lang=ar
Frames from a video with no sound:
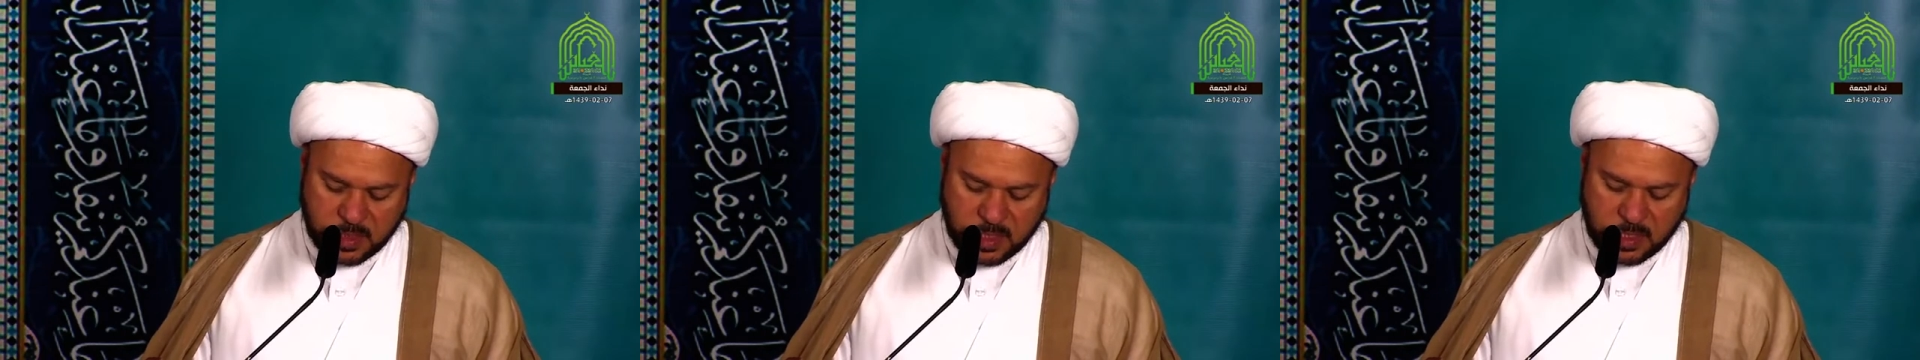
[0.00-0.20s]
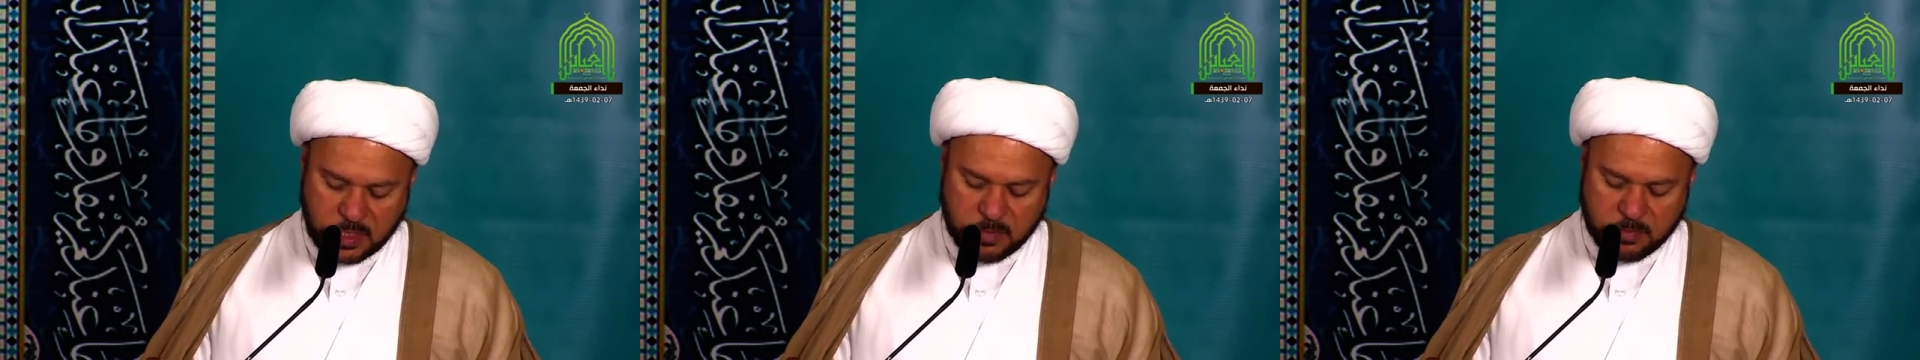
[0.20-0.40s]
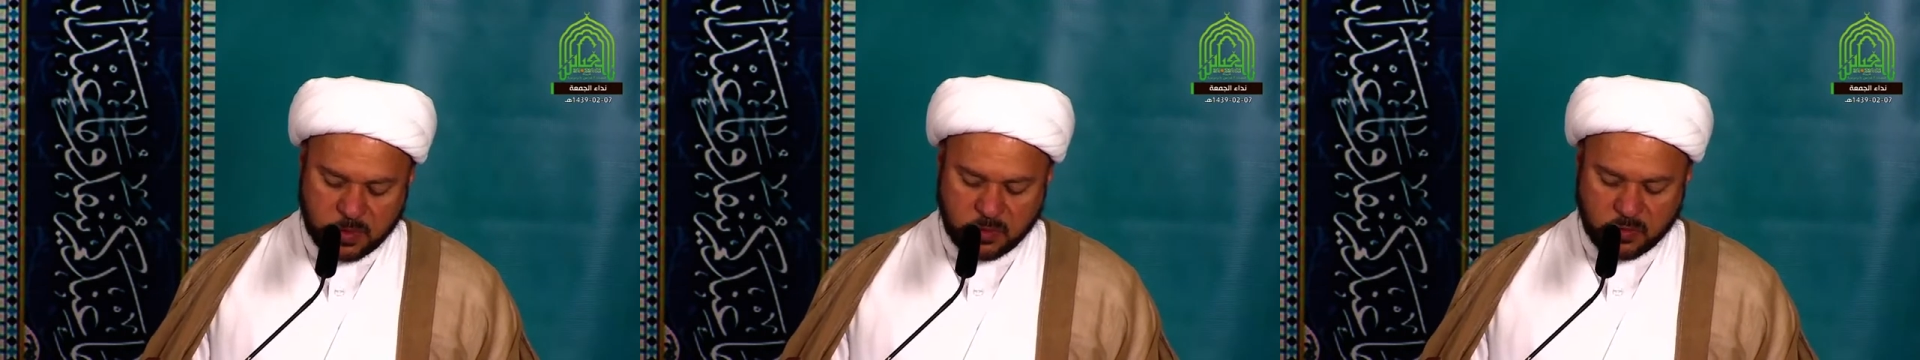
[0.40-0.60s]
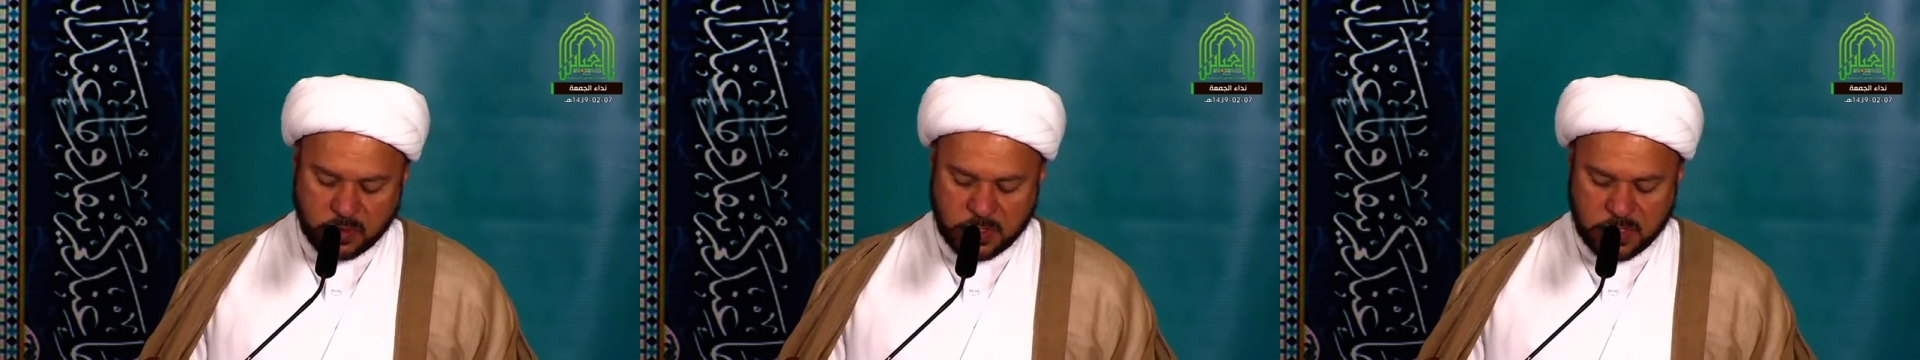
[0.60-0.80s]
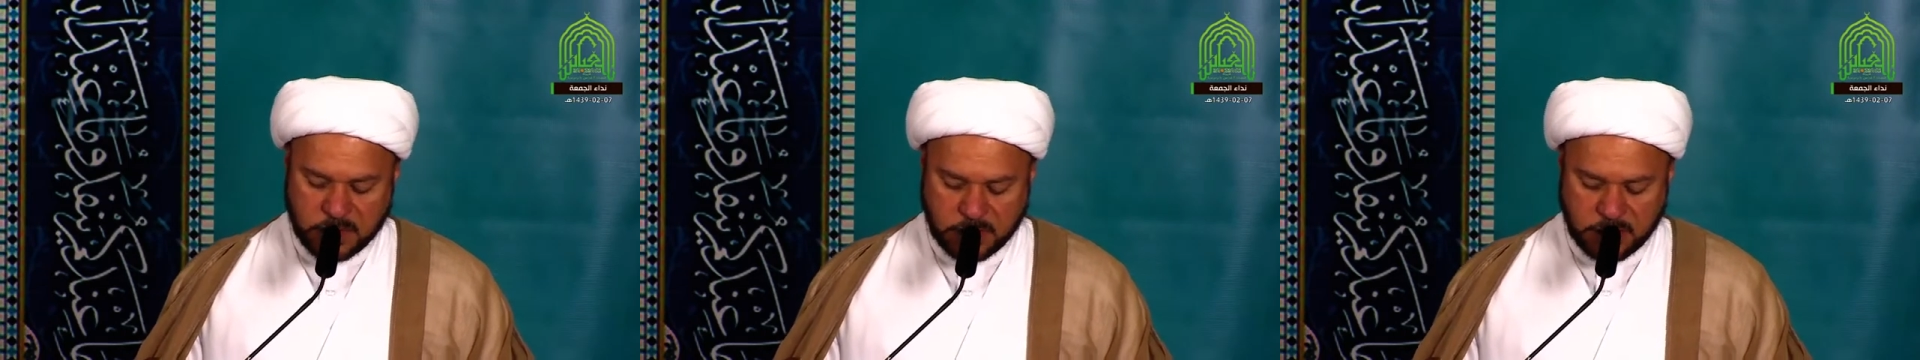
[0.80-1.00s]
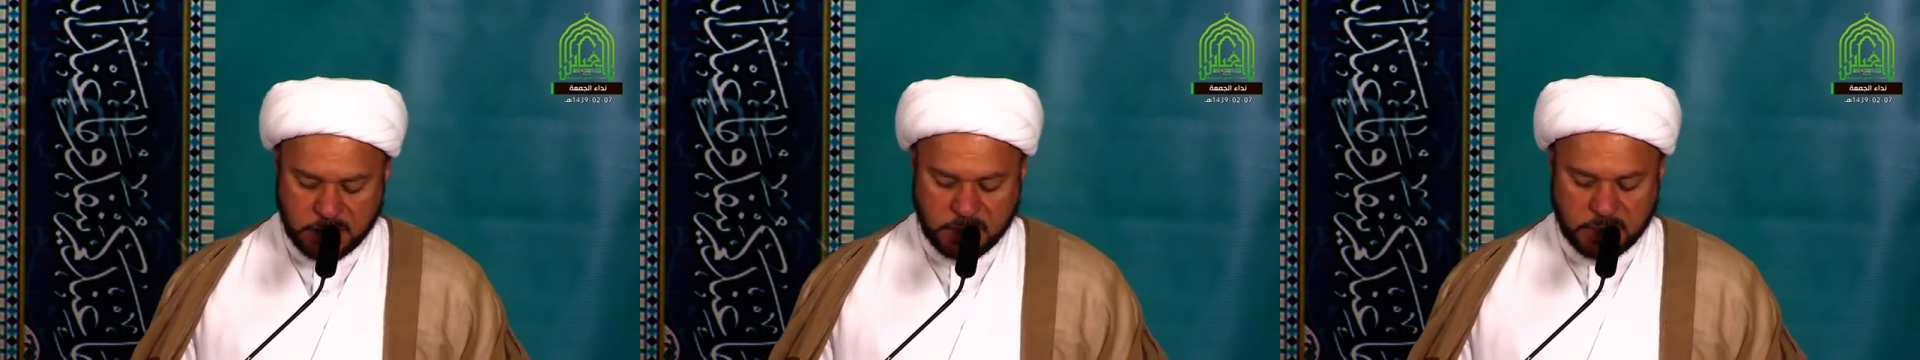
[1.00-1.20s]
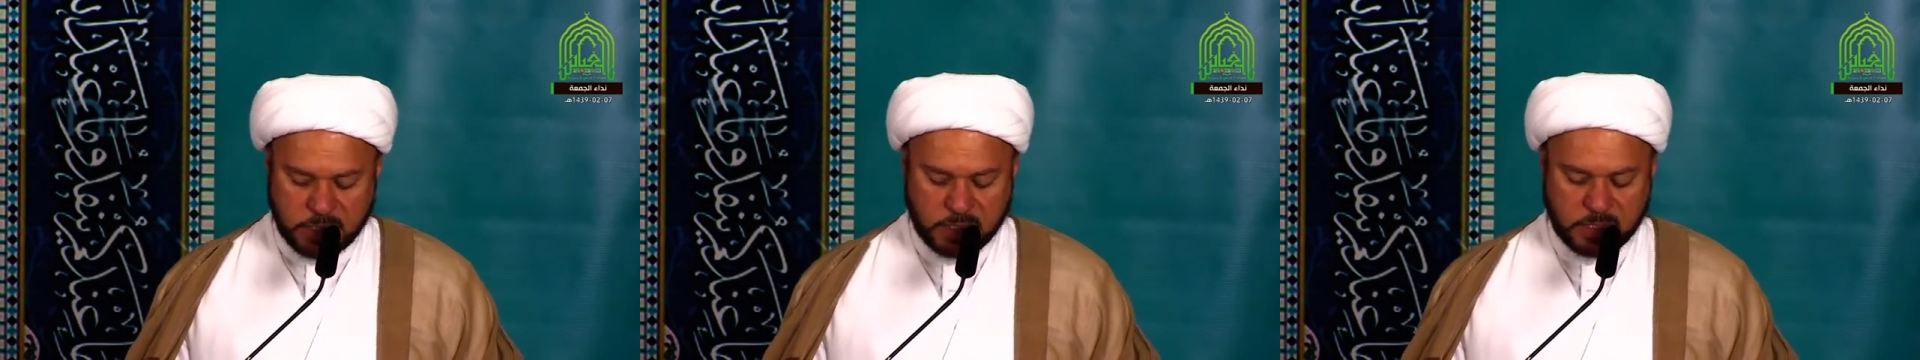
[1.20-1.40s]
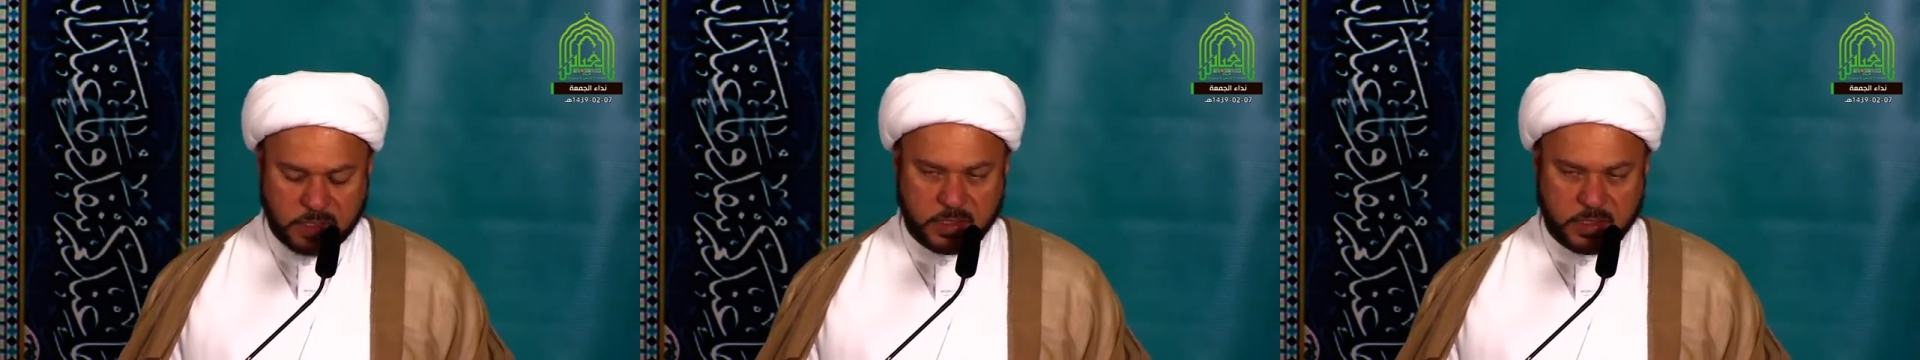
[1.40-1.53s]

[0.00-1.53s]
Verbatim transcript: انا ابن النذير